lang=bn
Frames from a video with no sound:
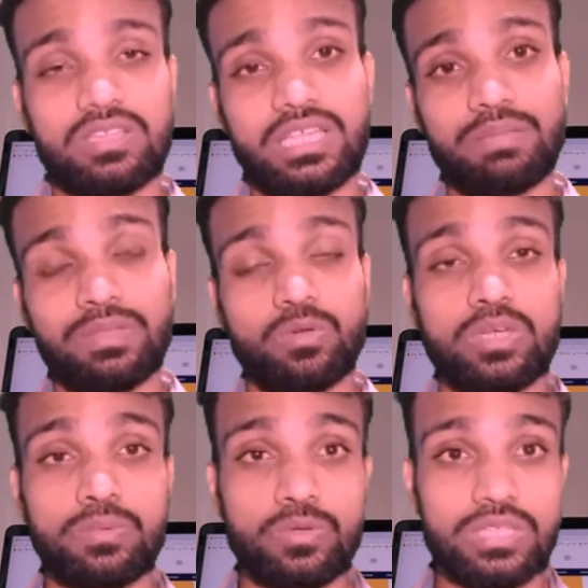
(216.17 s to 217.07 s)
অথবা আপনার
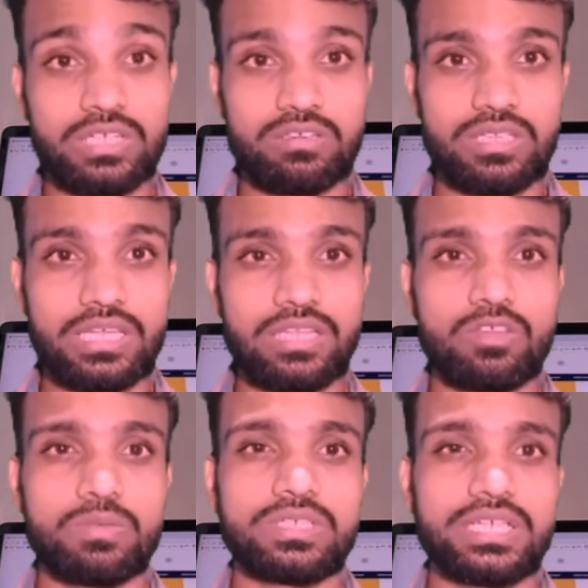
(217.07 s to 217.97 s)
ওই ফোন দিয়ে যদি দেন
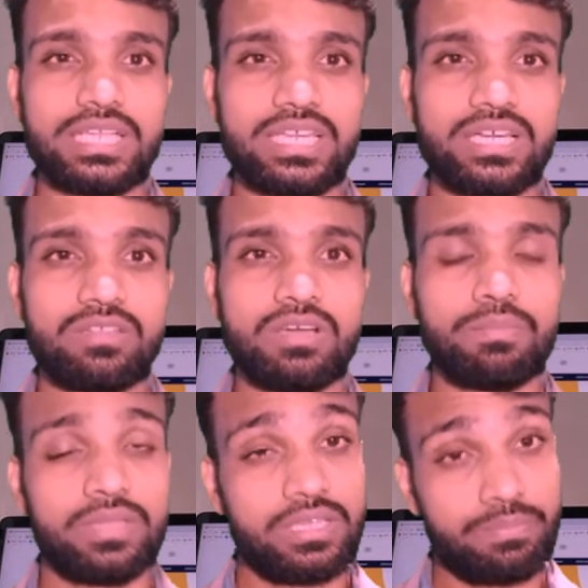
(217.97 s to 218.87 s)
তবে সেক্ষেত্রে কিন্তু
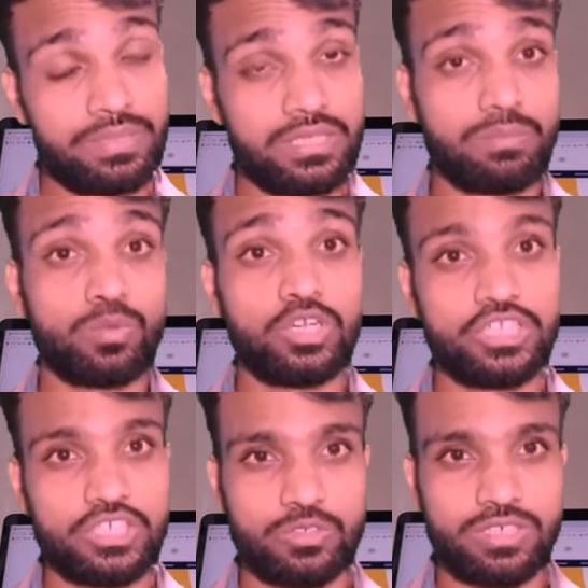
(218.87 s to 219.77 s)
আপনাদের পেজে
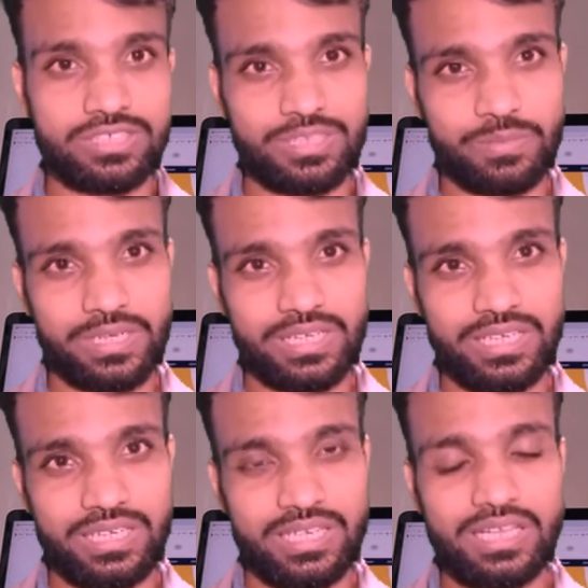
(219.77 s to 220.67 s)
পলিসি ইস্যু আসতে পারে
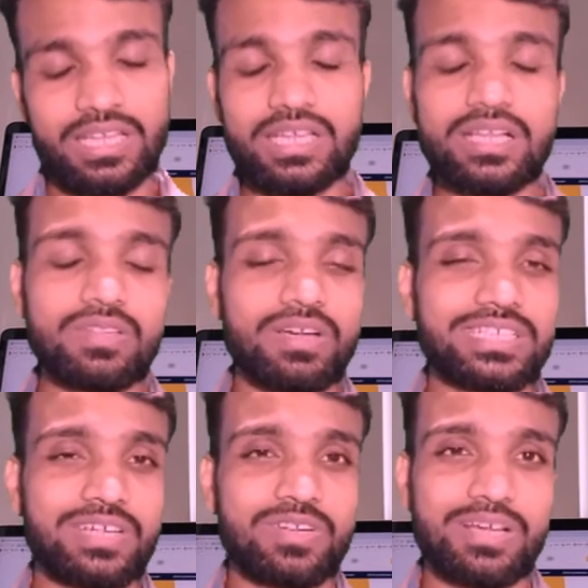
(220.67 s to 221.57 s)
তো
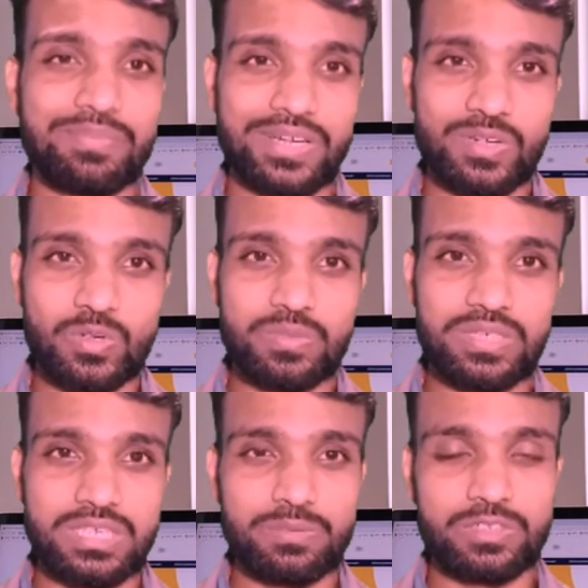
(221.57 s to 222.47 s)
আশা করি আপনারা খুব
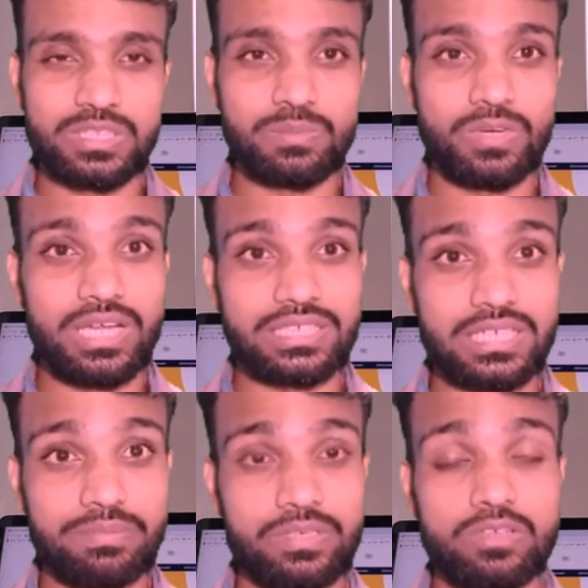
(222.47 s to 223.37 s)
ইজি এবং সিম্পলি
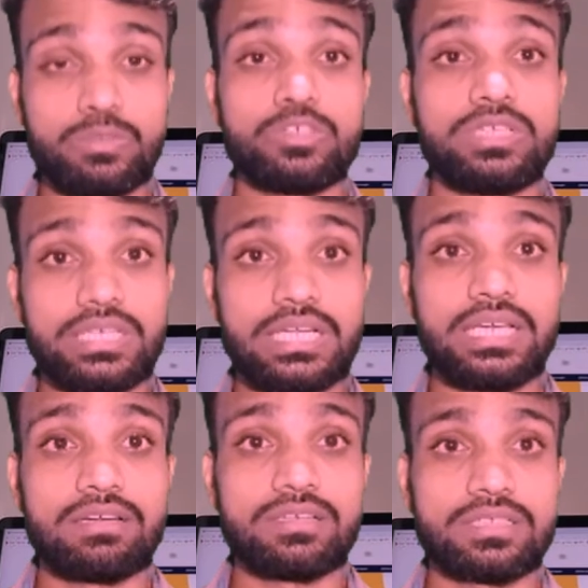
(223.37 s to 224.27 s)
আজকের ভিডিওর বিষয়টি
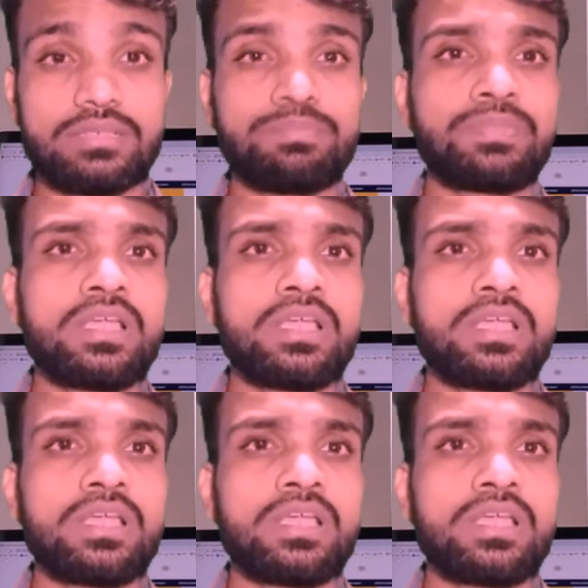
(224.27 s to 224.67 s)
ক্লিয়ার হয়েছেন